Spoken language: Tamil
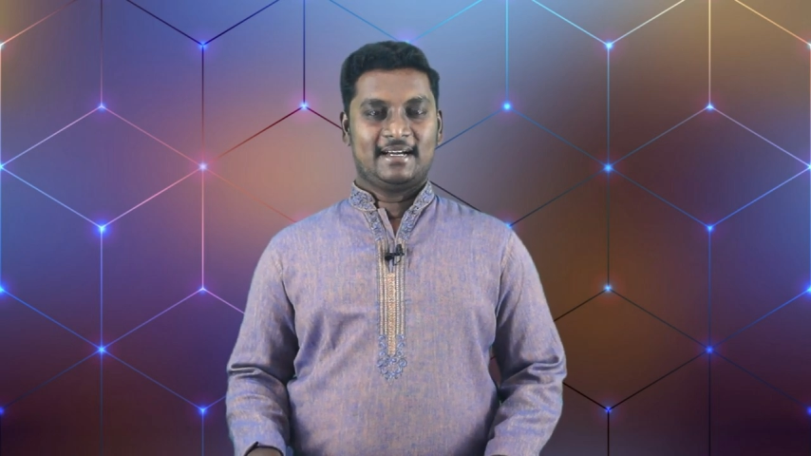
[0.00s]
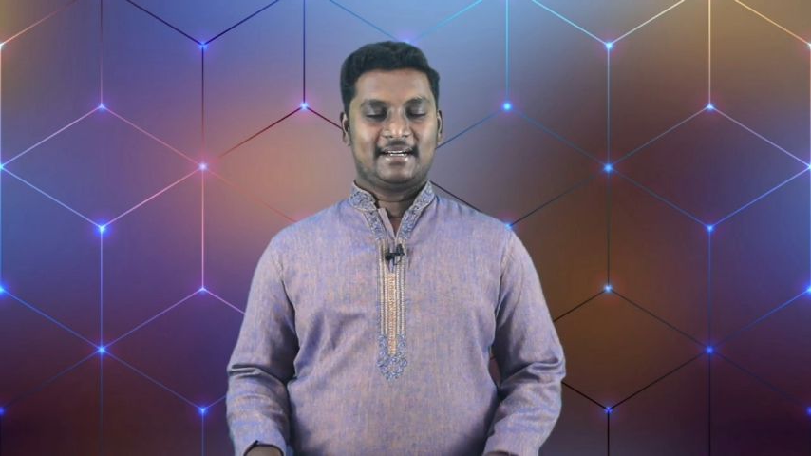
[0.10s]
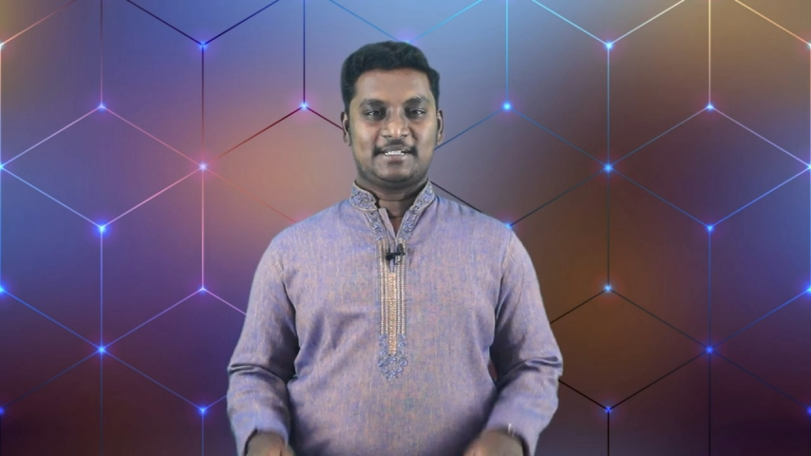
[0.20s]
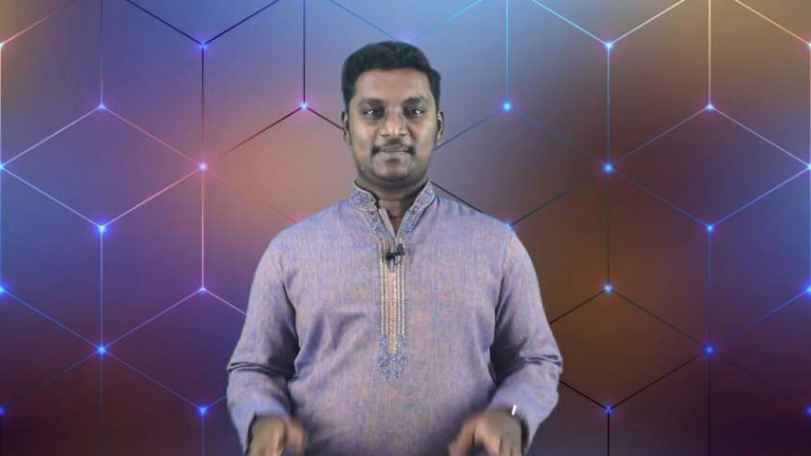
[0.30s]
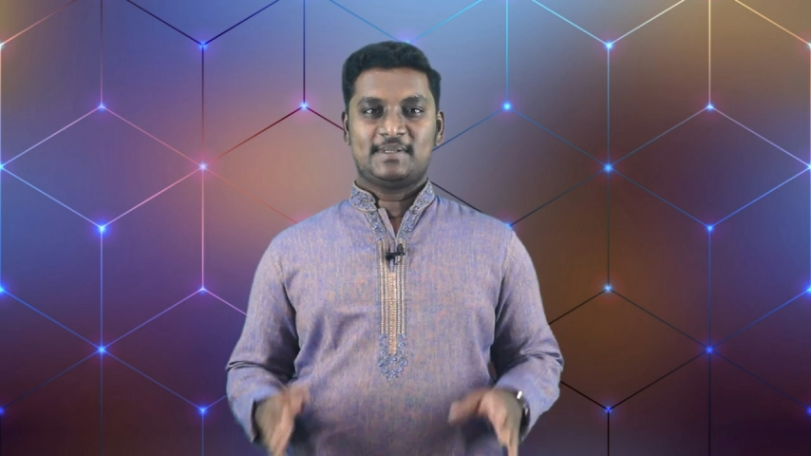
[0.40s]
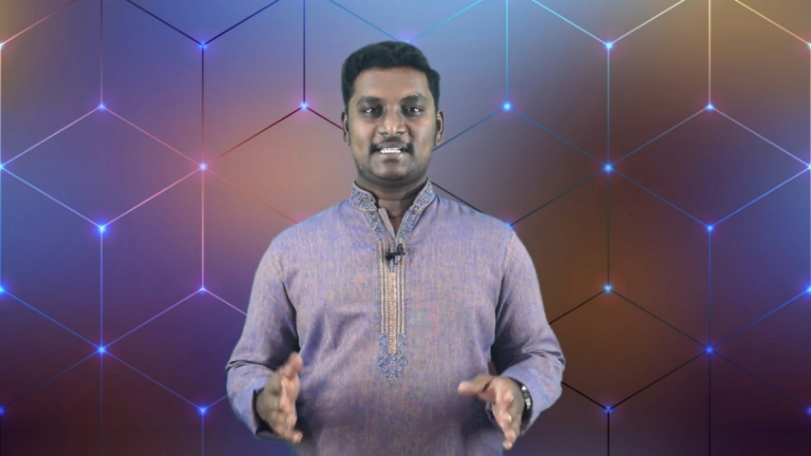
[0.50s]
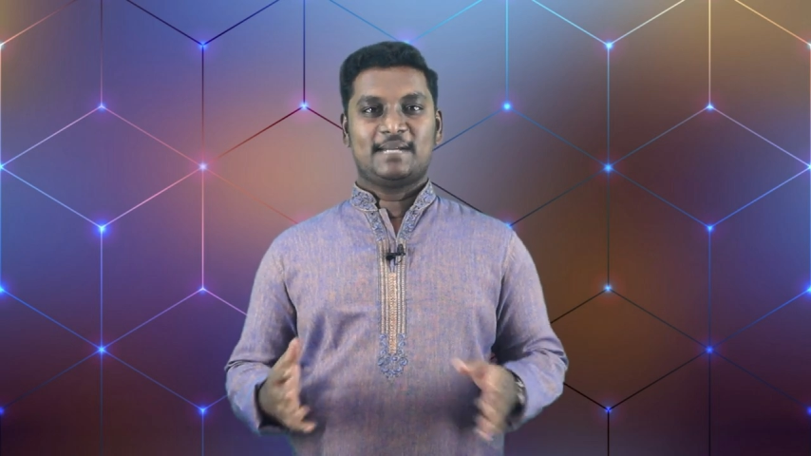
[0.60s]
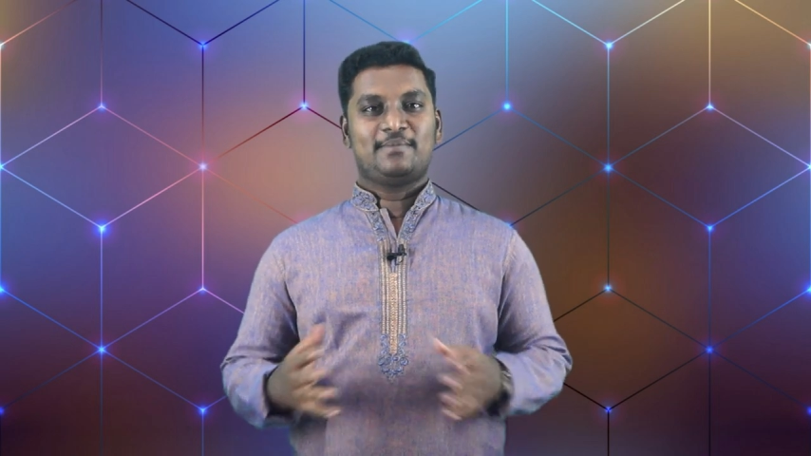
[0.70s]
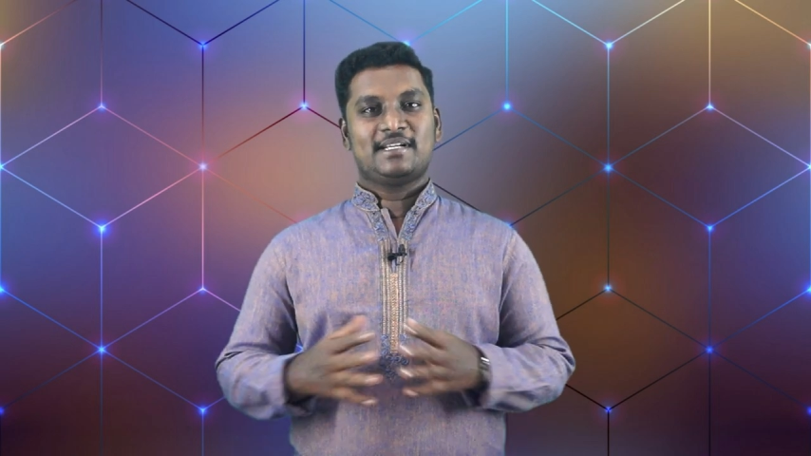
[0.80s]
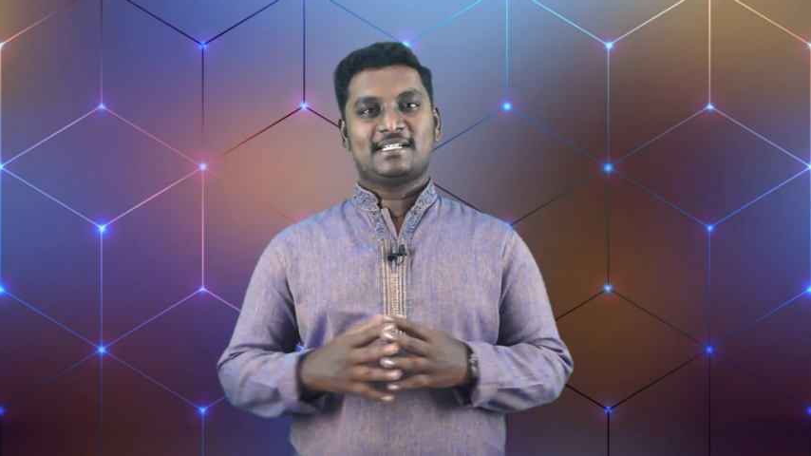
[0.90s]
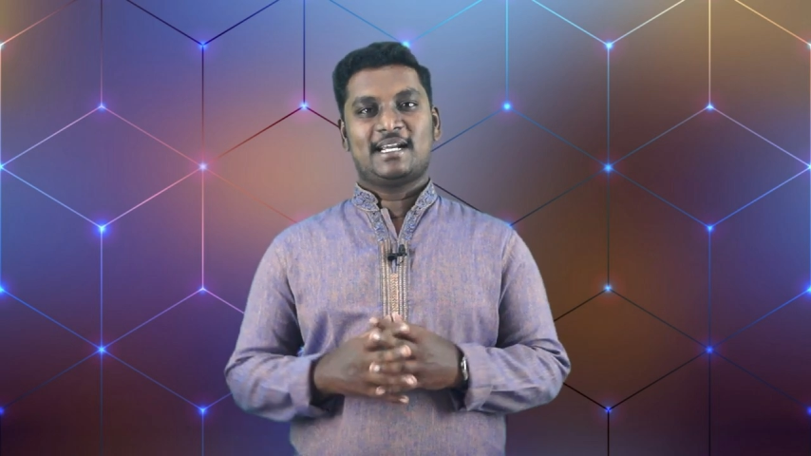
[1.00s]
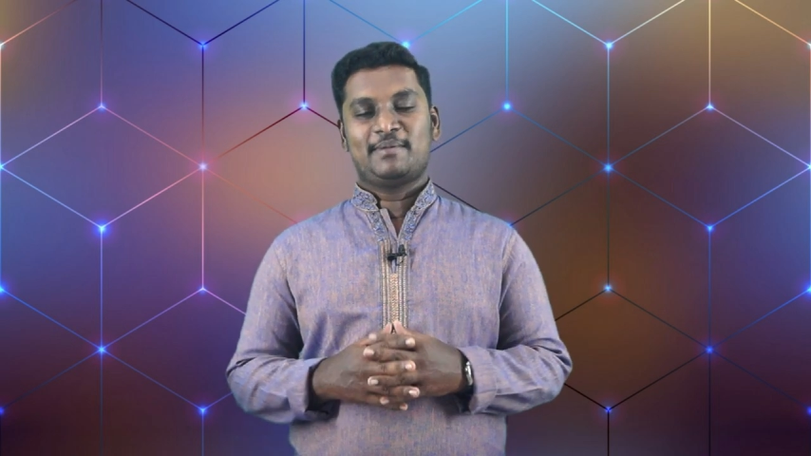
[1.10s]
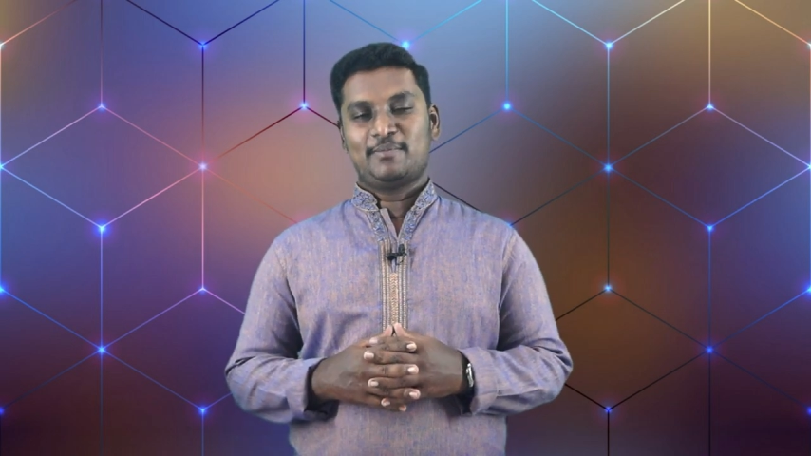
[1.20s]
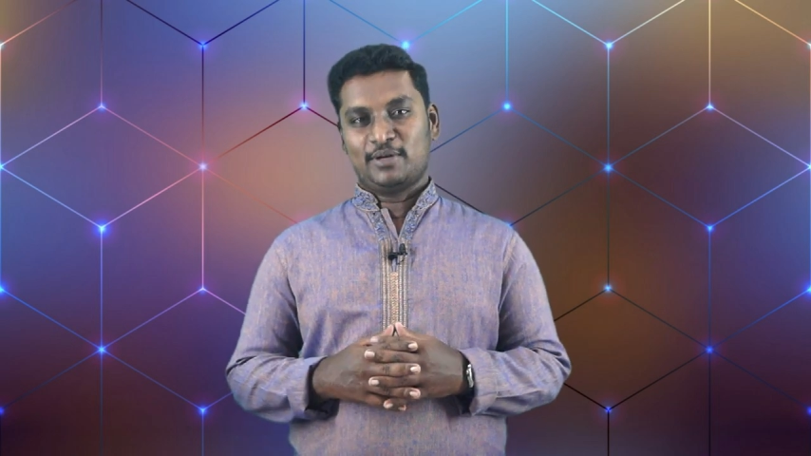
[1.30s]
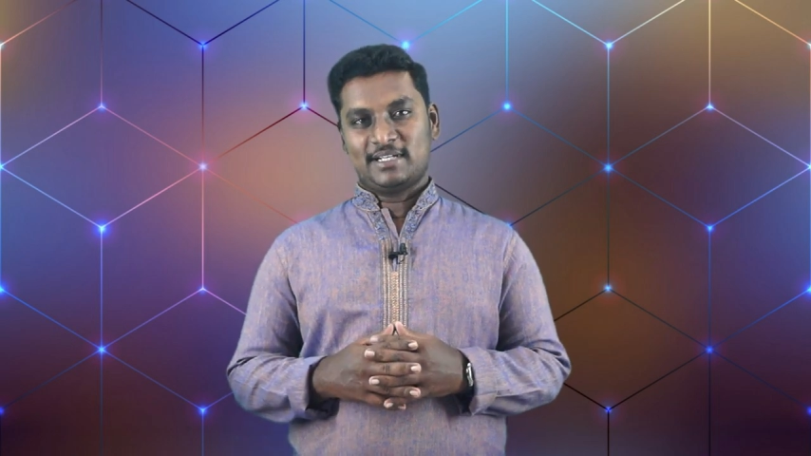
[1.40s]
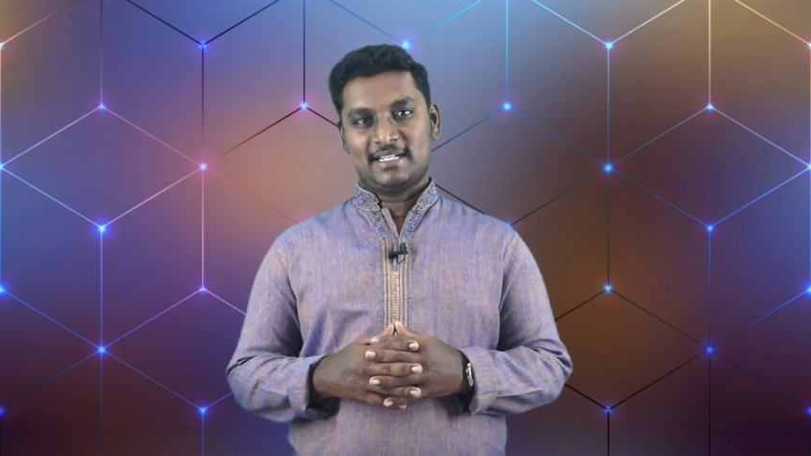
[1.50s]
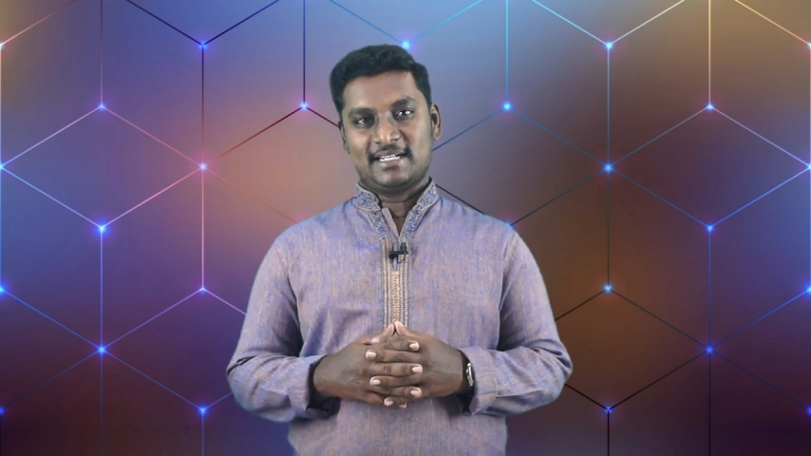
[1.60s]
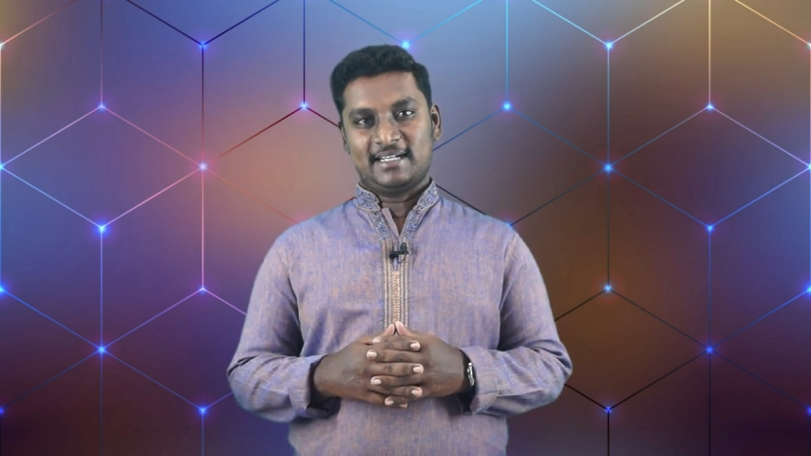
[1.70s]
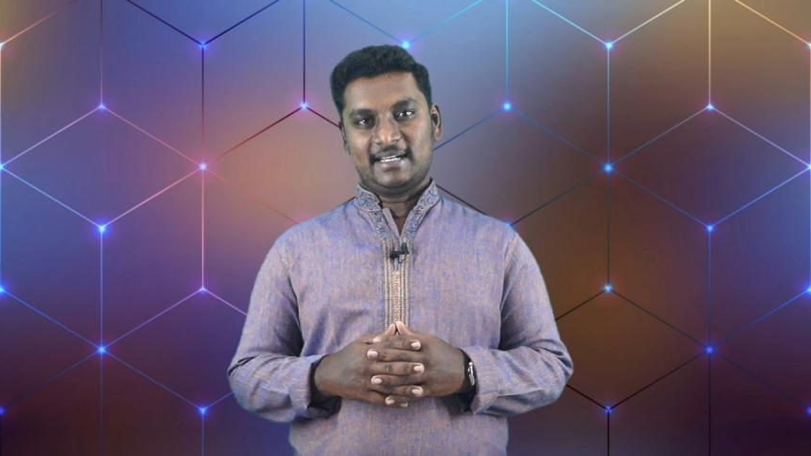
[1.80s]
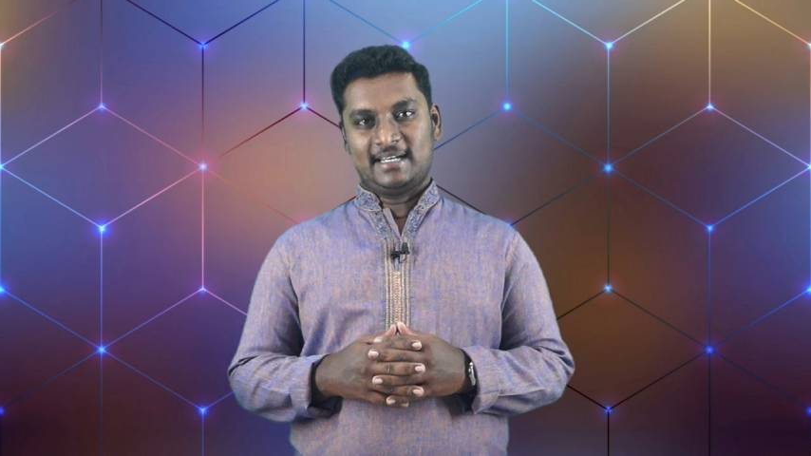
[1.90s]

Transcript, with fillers: கிறிஸ்மஸ் செலிப்ரேஷனில் எப்படி போயிட்டுருக்கு